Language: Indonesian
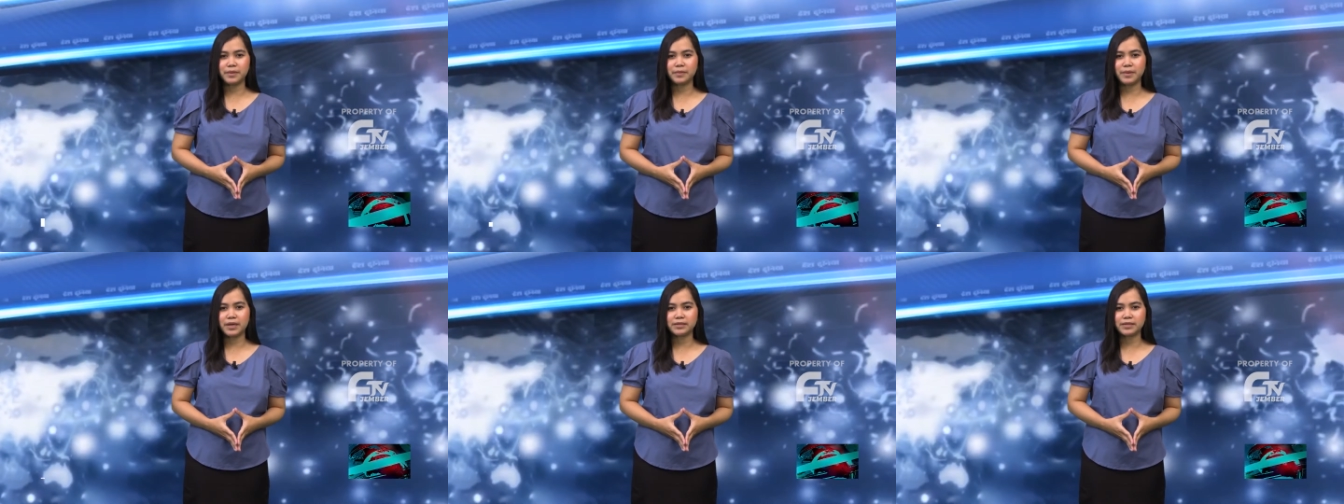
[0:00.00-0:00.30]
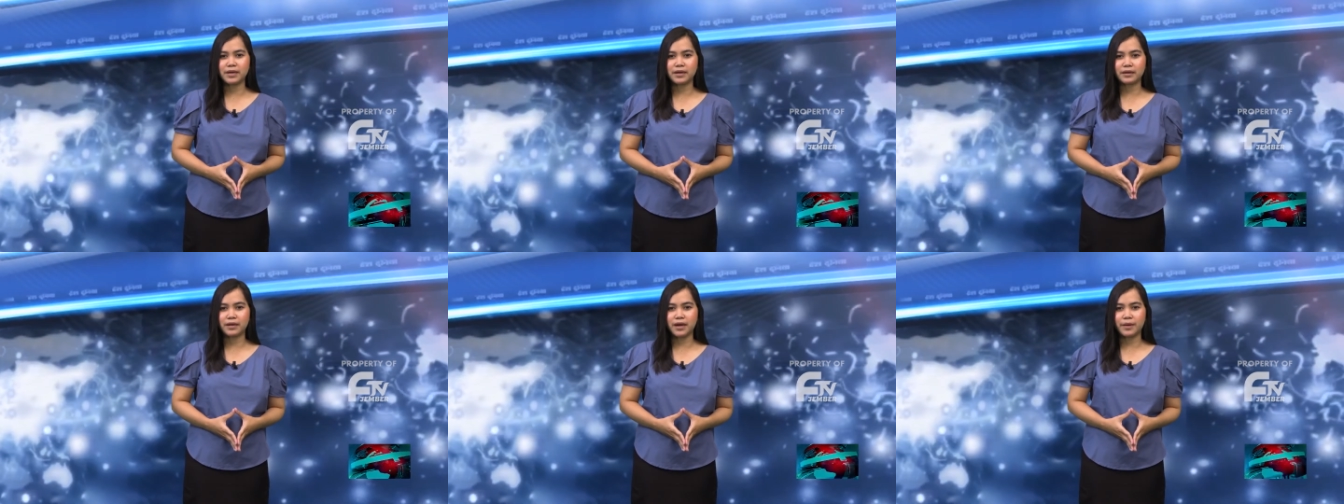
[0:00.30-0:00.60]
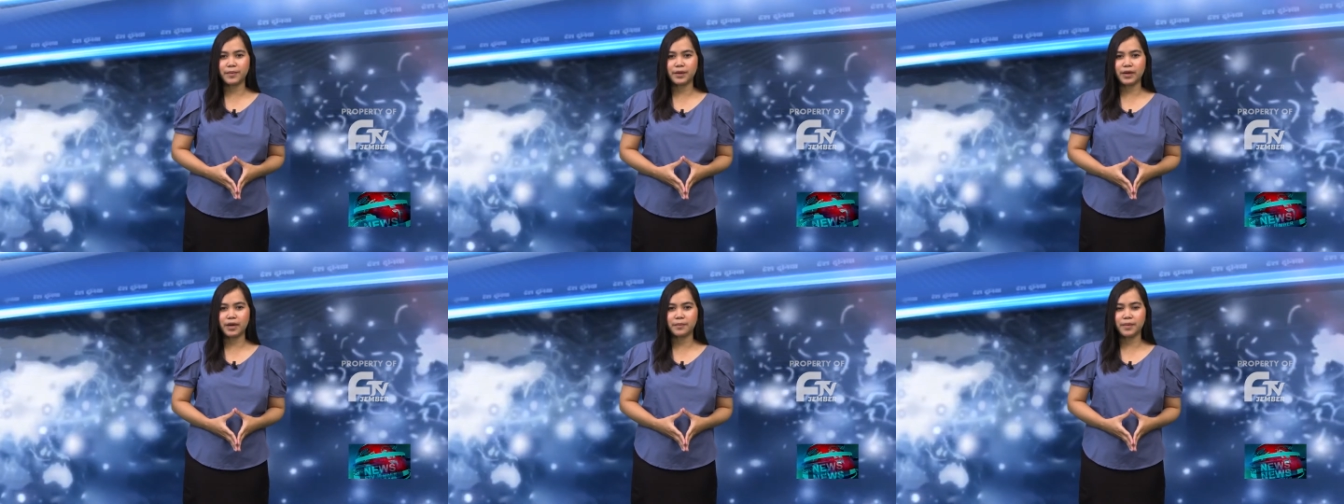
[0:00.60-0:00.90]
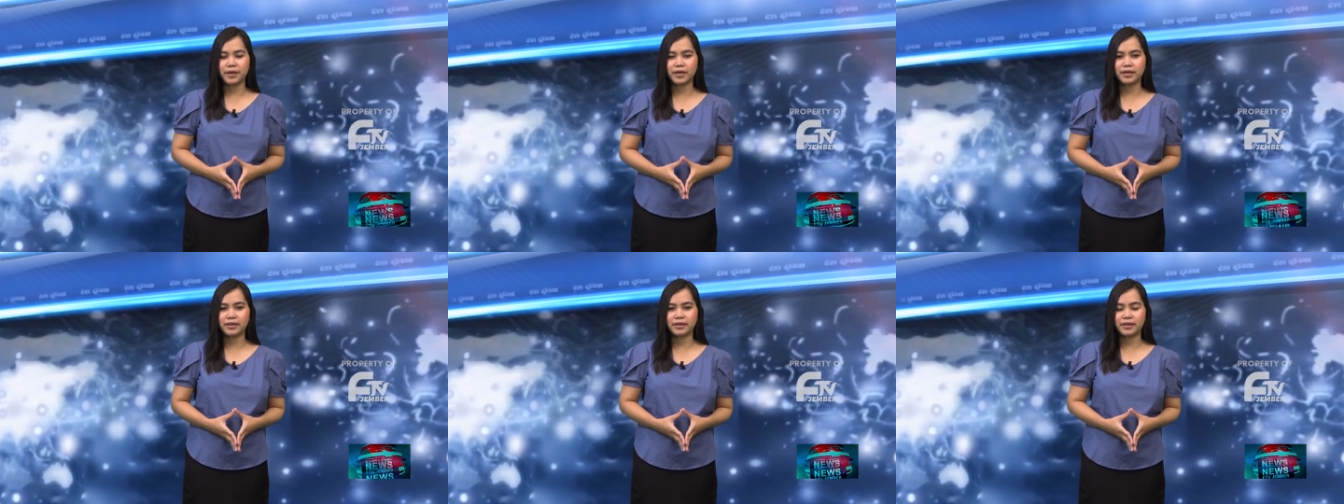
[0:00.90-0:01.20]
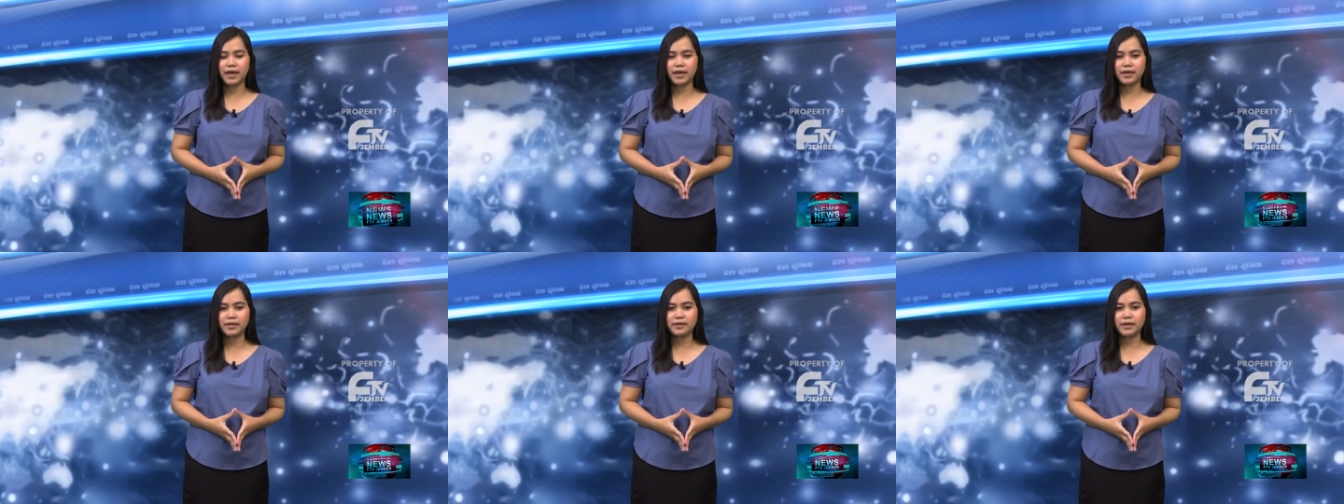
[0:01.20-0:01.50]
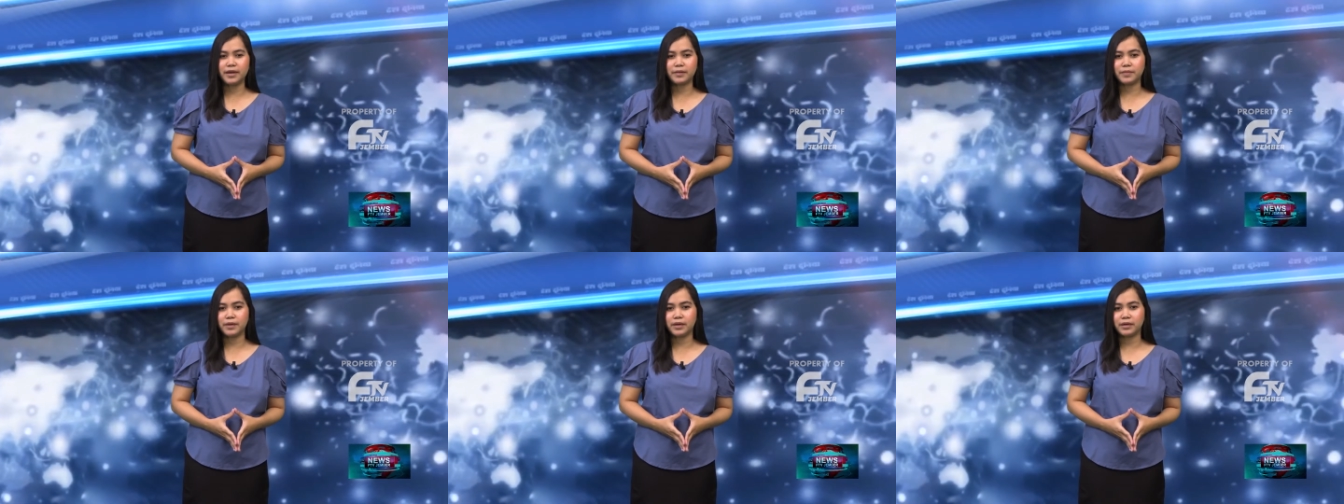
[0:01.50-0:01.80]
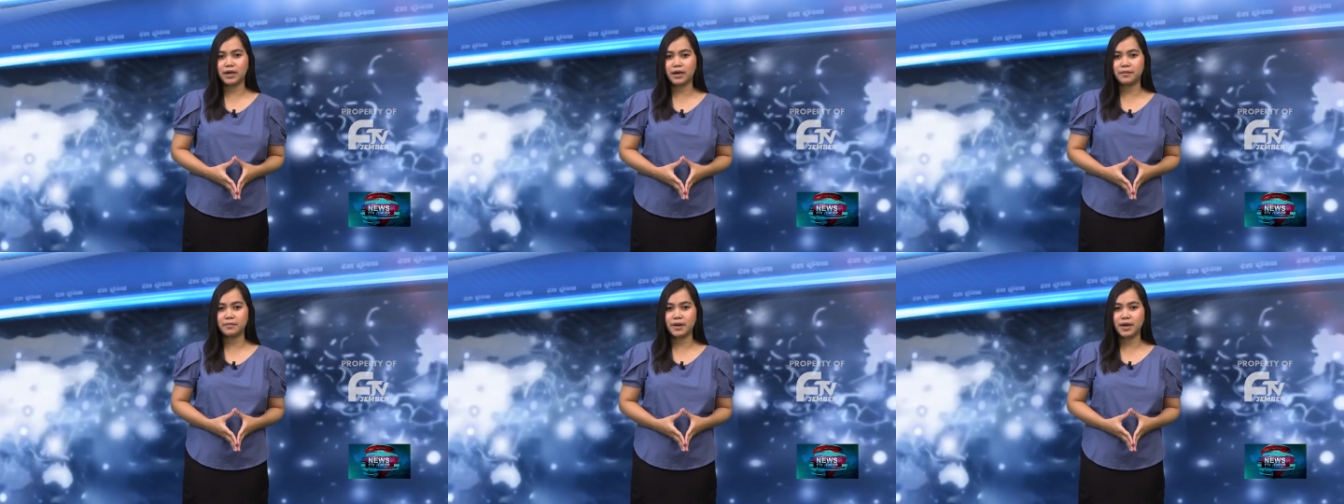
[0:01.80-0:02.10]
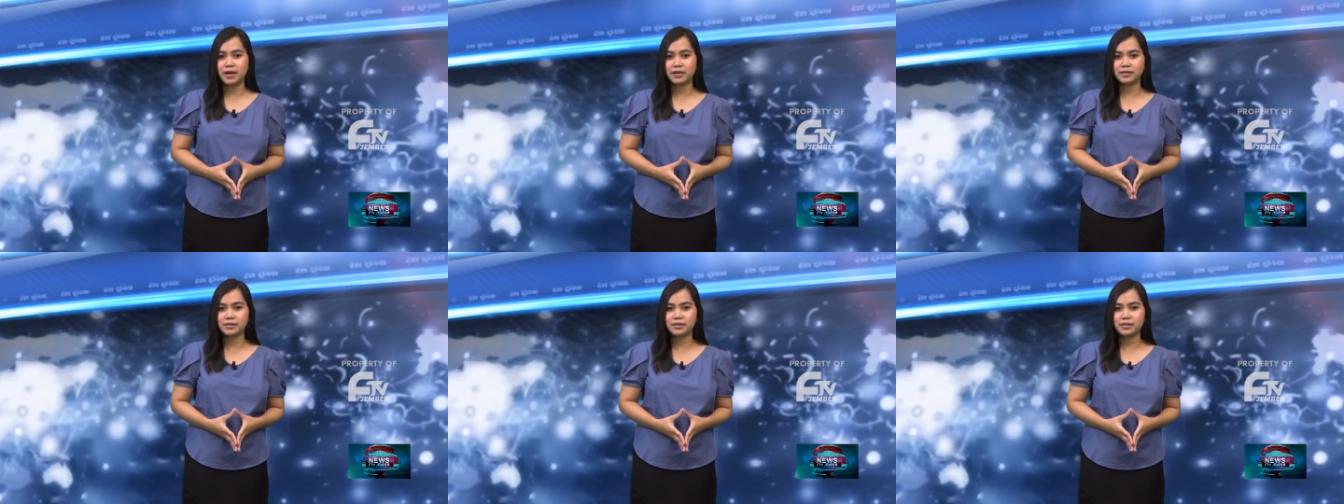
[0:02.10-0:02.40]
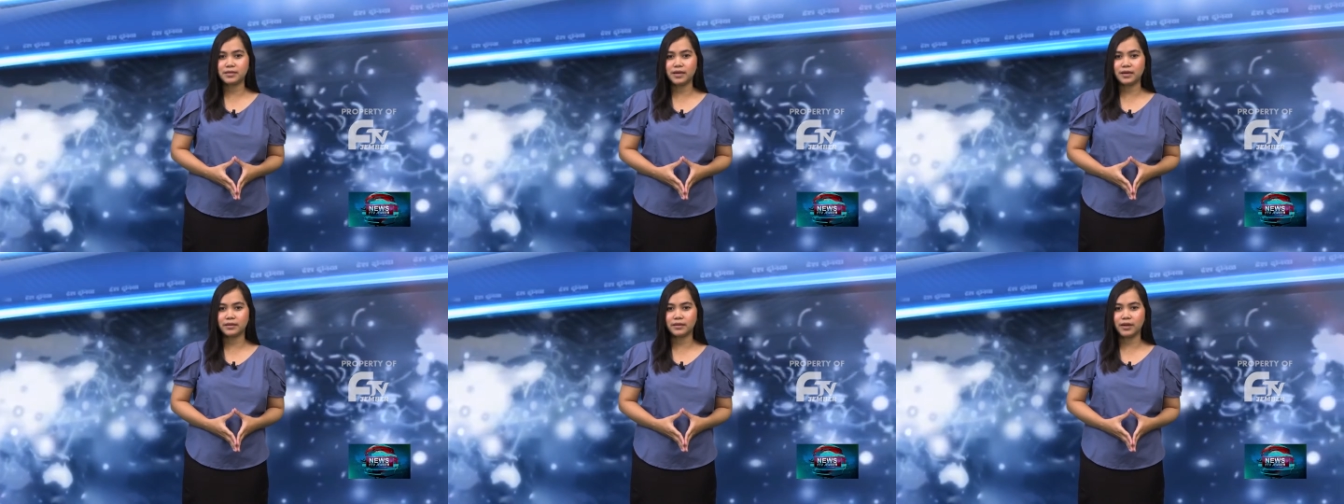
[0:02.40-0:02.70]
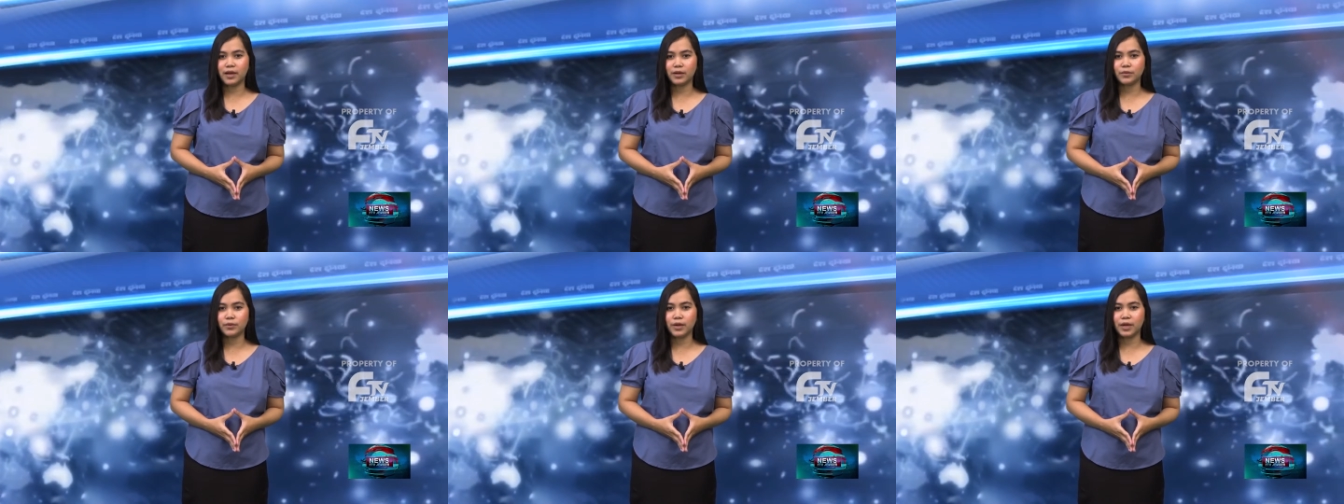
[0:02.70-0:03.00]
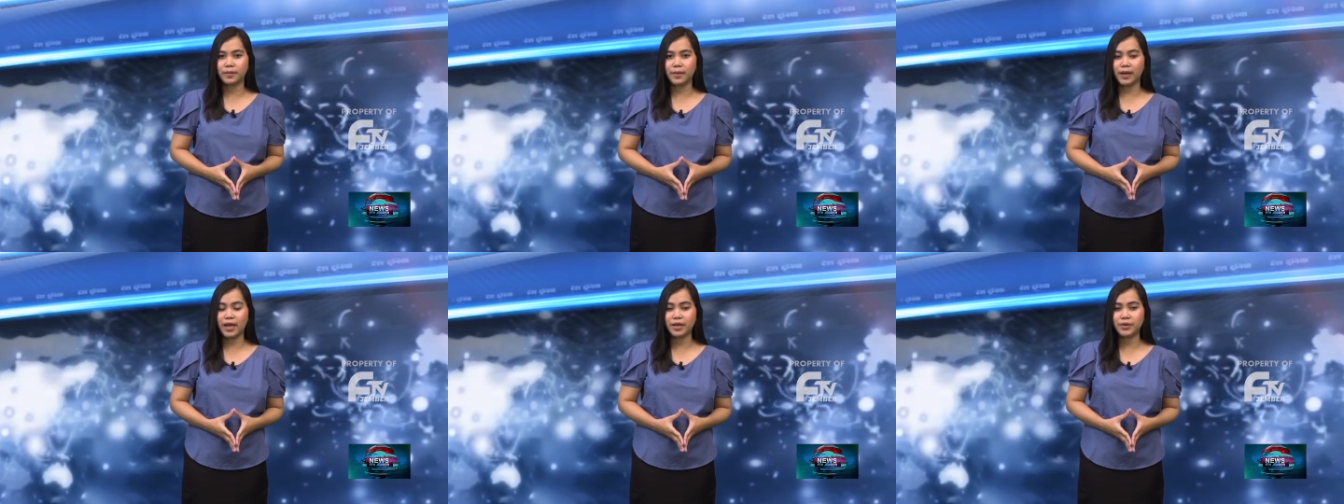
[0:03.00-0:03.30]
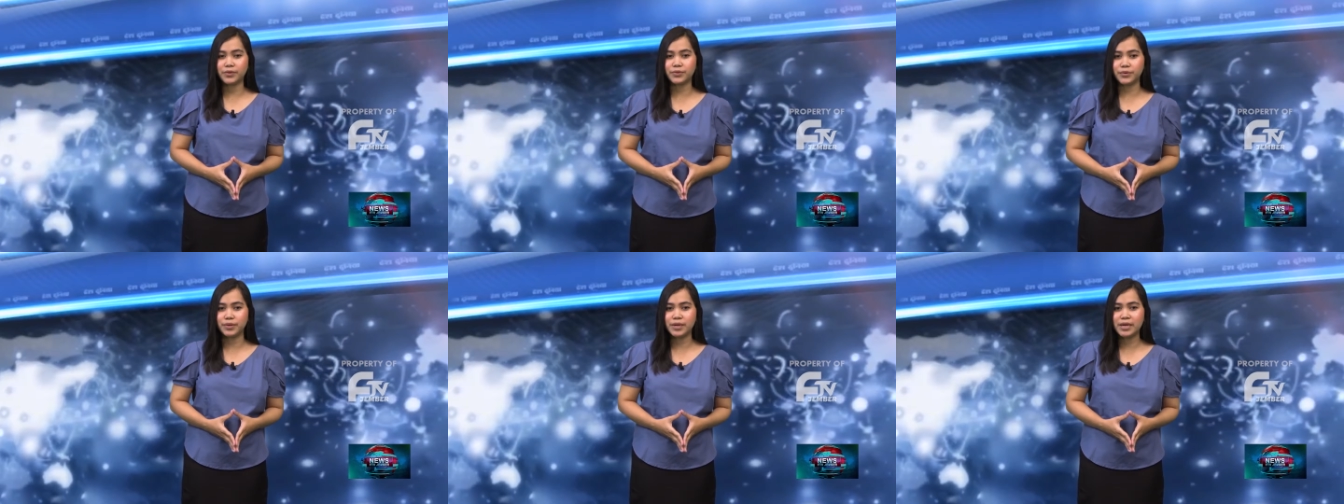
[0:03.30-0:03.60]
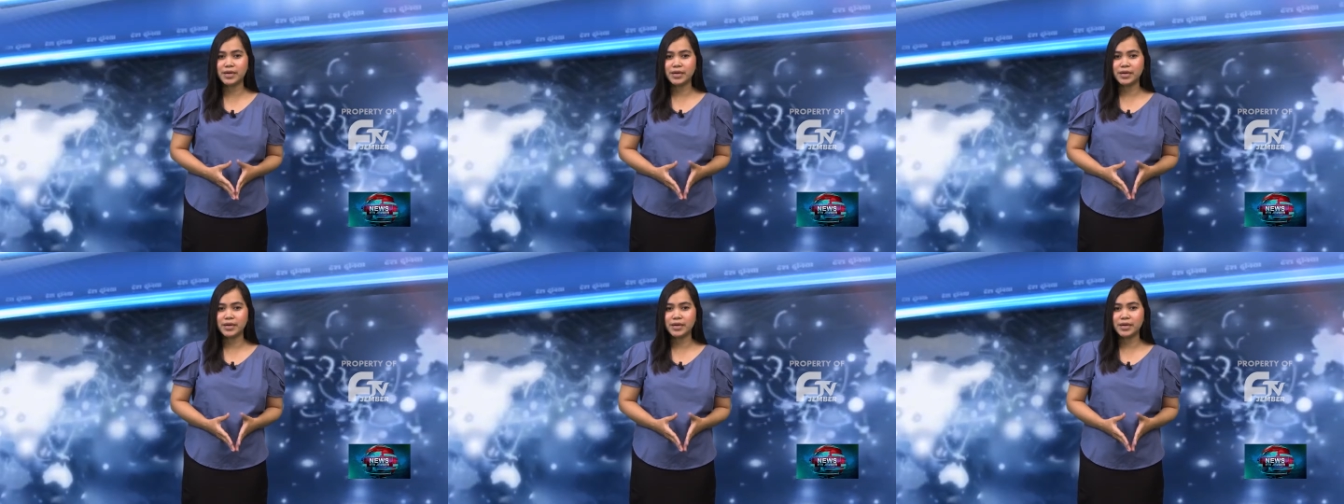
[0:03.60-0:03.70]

memasang kamera pengintai dan merekam aksi yang dilakukan pelaku.